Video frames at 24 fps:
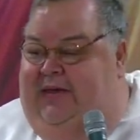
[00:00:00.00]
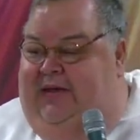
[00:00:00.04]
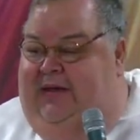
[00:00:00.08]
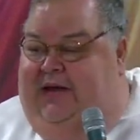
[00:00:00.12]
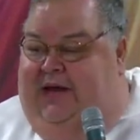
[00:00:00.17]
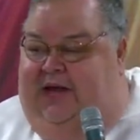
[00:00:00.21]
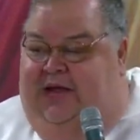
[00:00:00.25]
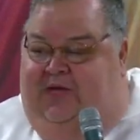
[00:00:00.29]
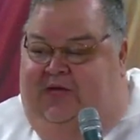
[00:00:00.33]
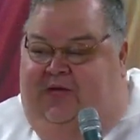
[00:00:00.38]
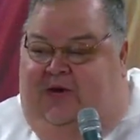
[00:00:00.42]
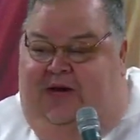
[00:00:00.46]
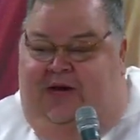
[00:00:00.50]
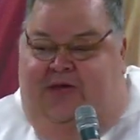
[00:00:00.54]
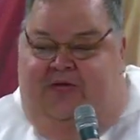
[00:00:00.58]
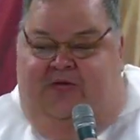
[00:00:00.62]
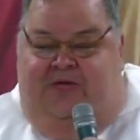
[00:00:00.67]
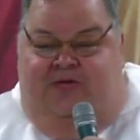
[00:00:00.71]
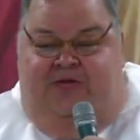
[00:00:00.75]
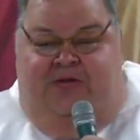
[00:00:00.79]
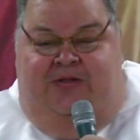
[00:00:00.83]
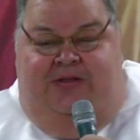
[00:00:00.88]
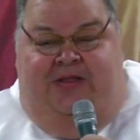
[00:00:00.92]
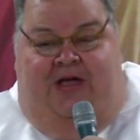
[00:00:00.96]
Cristo ha
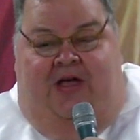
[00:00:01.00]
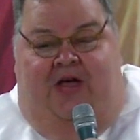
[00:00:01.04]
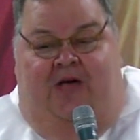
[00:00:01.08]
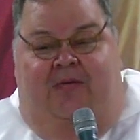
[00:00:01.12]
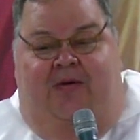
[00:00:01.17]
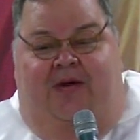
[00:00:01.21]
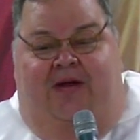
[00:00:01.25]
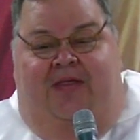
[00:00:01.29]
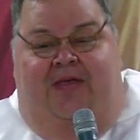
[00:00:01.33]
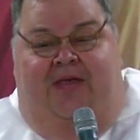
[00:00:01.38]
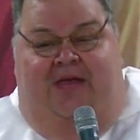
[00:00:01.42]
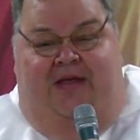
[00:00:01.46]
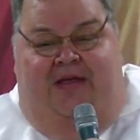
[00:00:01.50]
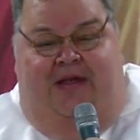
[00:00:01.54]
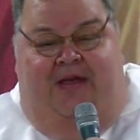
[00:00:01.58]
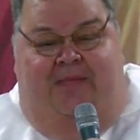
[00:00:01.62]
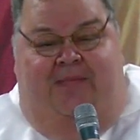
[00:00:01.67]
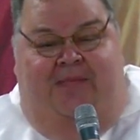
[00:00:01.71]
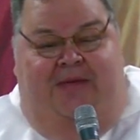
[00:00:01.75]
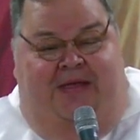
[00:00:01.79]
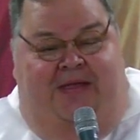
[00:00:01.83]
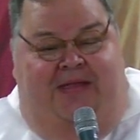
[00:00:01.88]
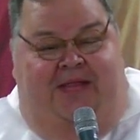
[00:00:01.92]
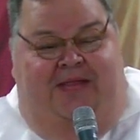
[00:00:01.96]
resucitado
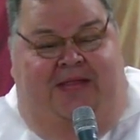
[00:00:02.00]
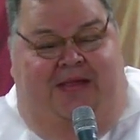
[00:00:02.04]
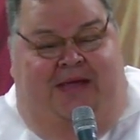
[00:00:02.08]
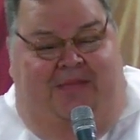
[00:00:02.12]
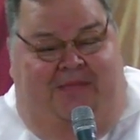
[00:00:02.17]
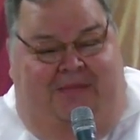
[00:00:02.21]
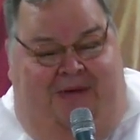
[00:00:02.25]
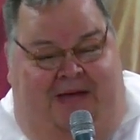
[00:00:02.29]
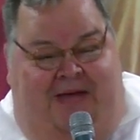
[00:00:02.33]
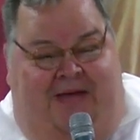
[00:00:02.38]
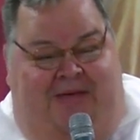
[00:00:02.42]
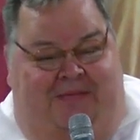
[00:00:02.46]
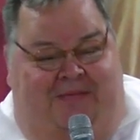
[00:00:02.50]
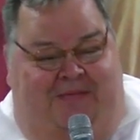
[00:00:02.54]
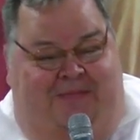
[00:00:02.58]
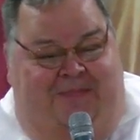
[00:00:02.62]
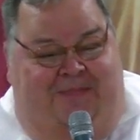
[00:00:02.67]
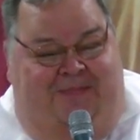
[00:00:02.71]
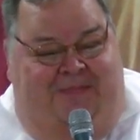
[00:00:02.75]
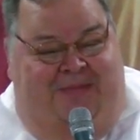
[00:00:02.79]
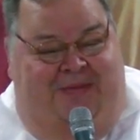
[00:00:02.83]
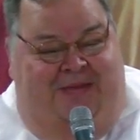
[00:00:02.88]
verdaderamente. Amén.